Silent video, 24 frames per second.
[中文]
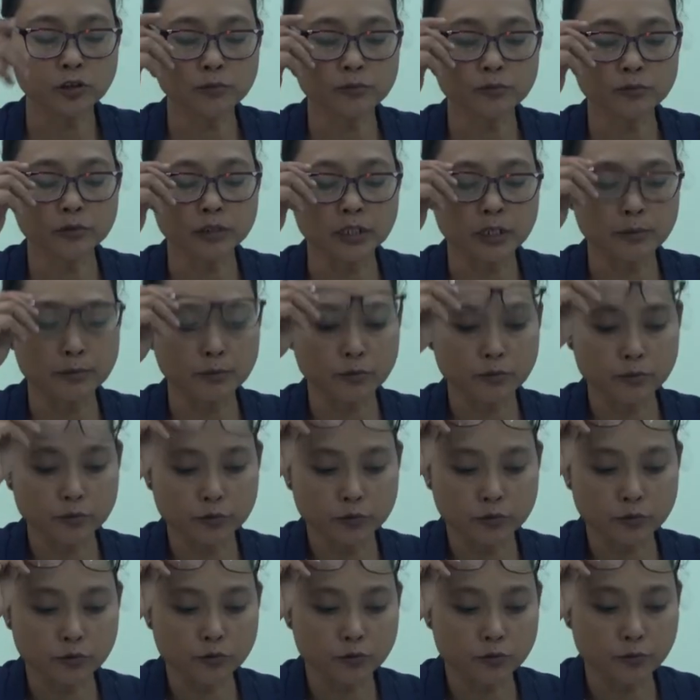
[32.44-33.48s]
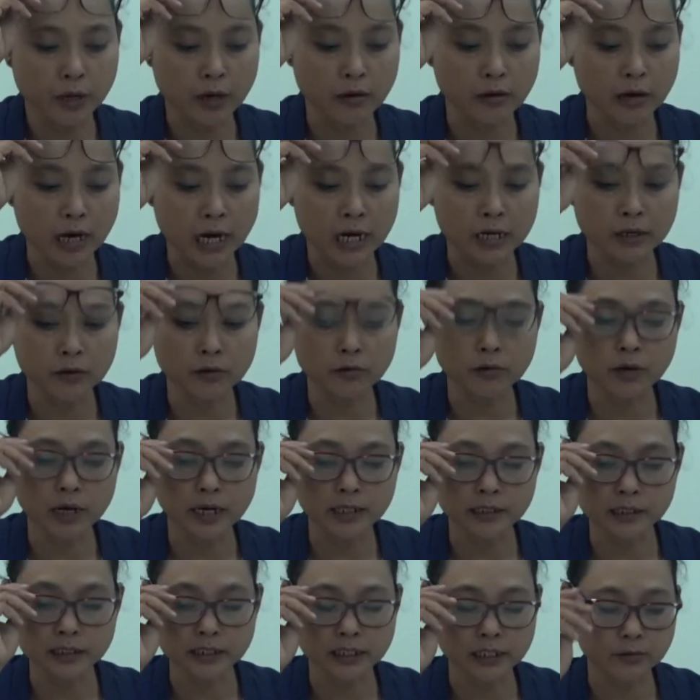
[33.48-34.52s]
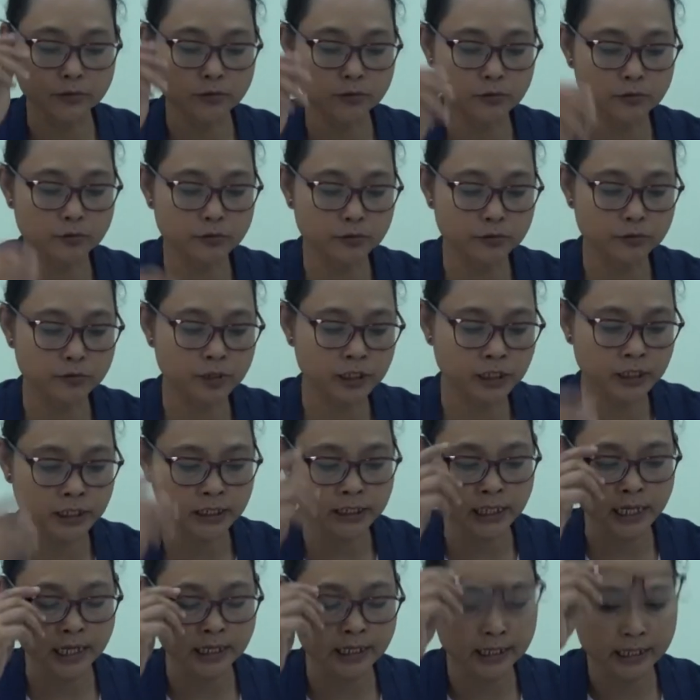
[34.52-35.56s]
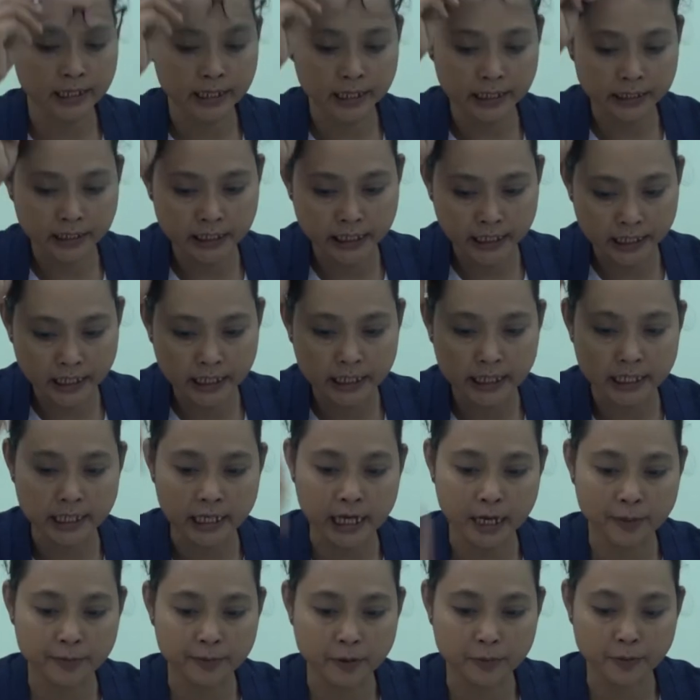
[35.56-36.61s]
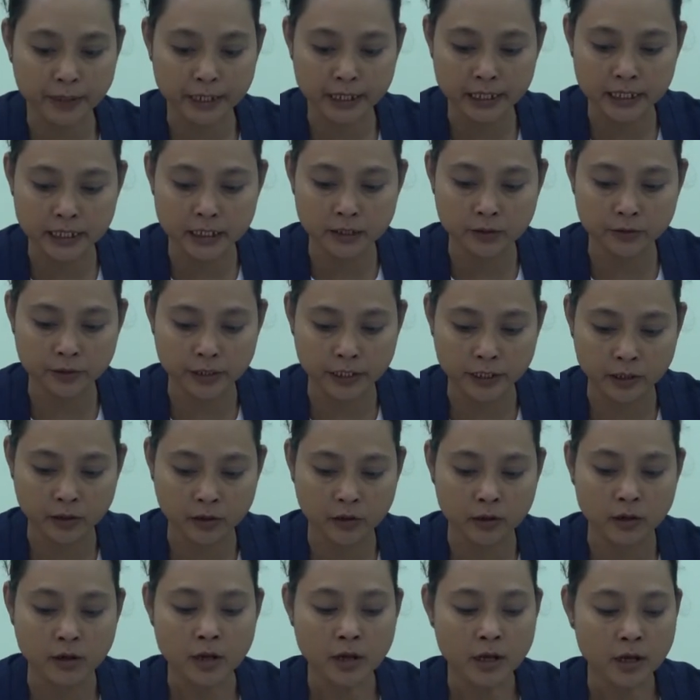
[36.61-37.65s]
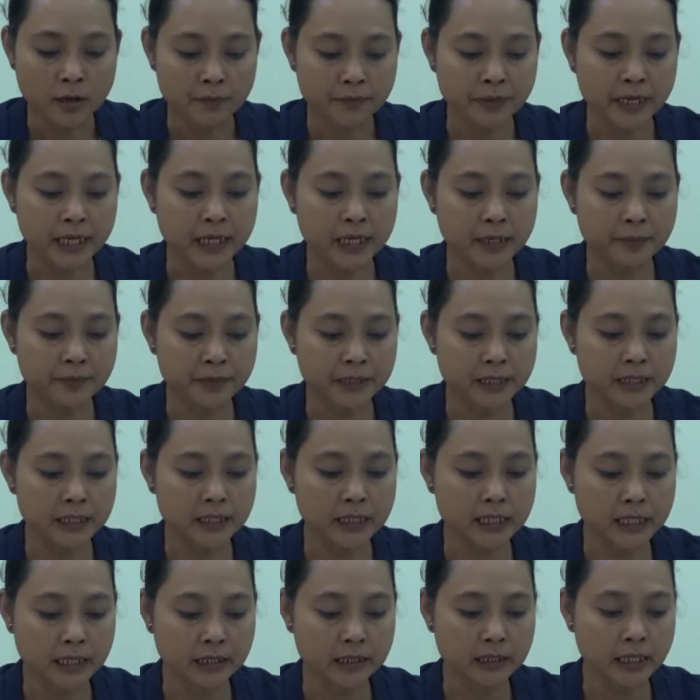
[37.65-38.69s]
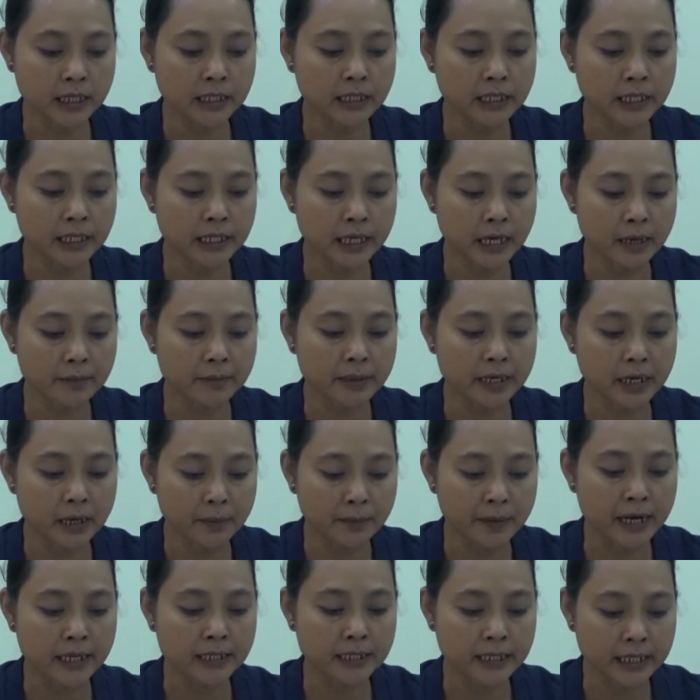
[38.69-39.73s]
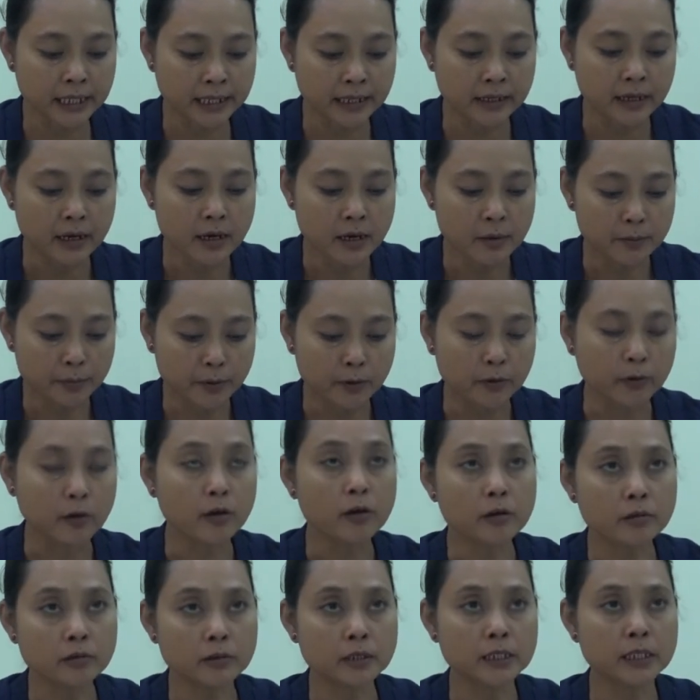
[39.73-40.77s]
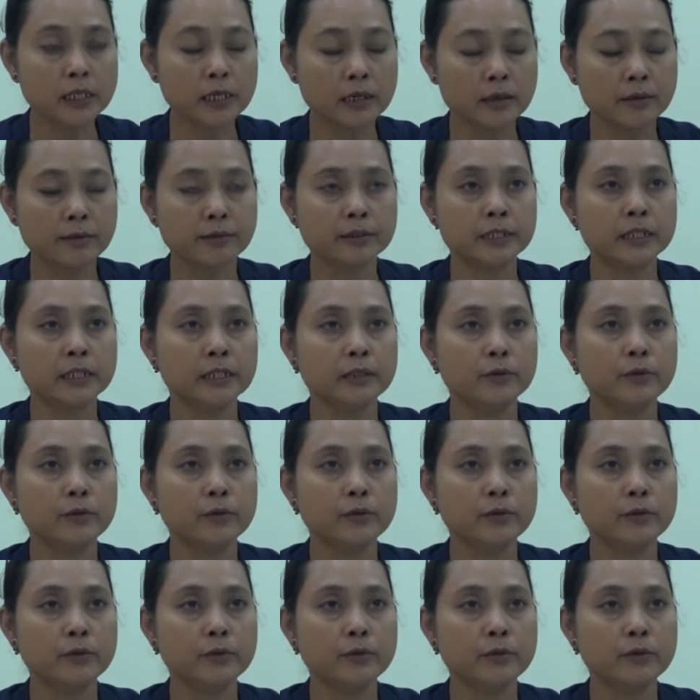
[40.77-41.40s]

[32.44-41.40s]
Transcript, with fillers: 我目前无叔叔讲阿龙啊，走路各其他的去你呀，不要买那什么喏，变来变先，等等呀买白呢，可能是就